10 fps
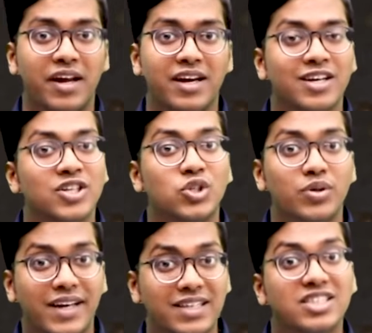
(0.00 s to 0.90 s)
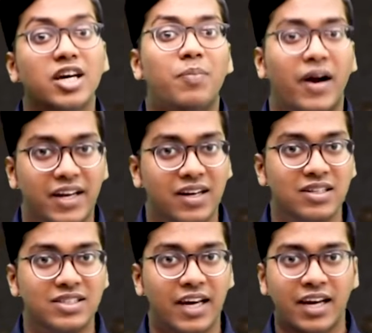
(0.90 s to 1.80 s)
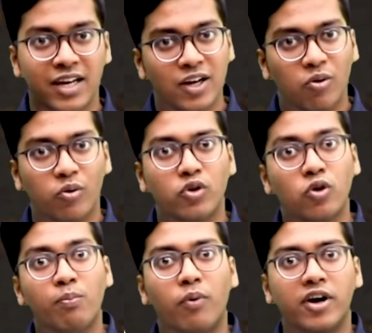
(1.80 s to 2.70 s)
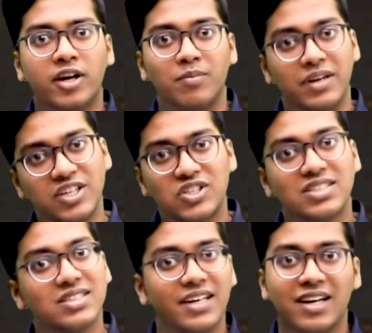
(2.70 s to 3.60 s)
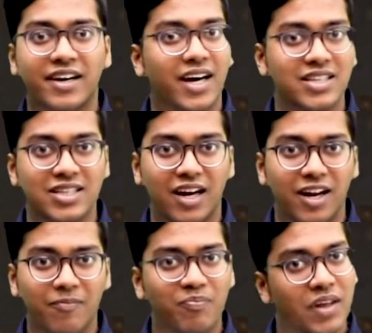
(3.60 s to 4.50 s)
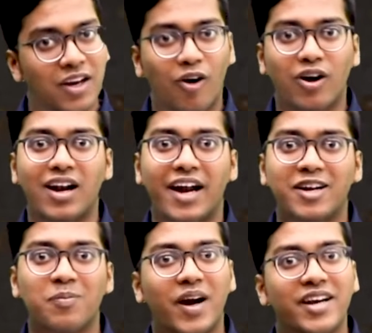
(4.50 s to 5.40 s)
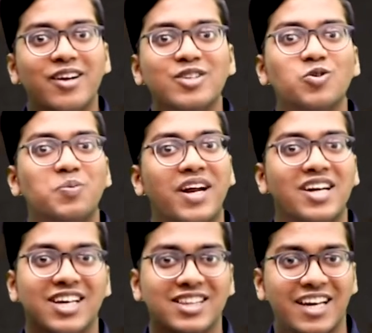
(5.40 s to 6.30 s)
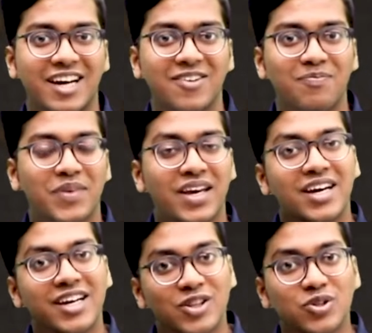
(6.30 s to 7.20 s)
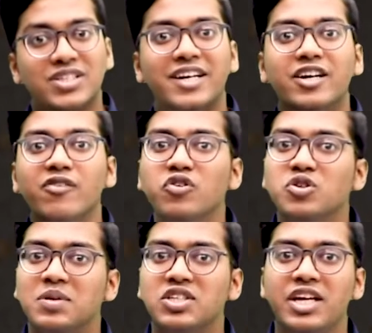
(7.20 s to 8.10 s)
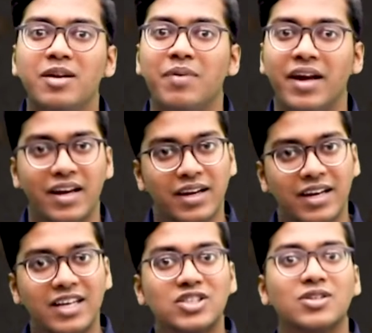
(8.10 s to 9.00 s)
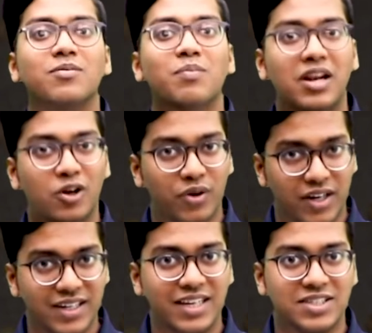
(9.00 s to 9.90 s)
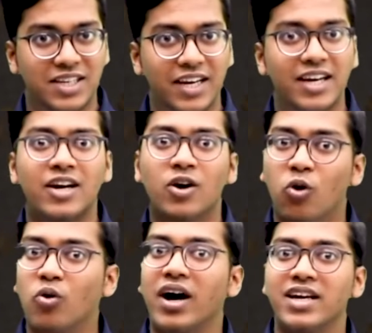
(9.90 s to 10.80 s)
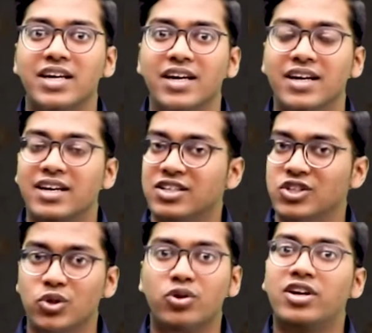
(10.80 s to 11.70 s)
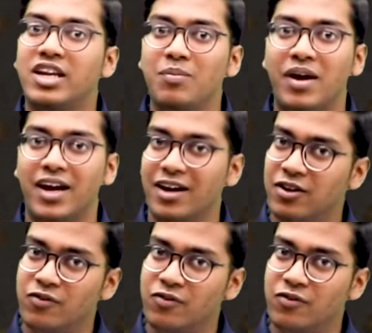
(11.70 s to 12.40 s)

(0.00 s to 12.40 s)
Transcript: में जो डेंसर पार्टिकल्स हैं उनको बॉटम नीचे सेटल करा देता है और लाइटर पार्टिकल्स ऊपर आ जाते हैं तो सेंट्रीफ्यूज मशीन में इस मिल्क को रखने से होगा ये जो क्रीम है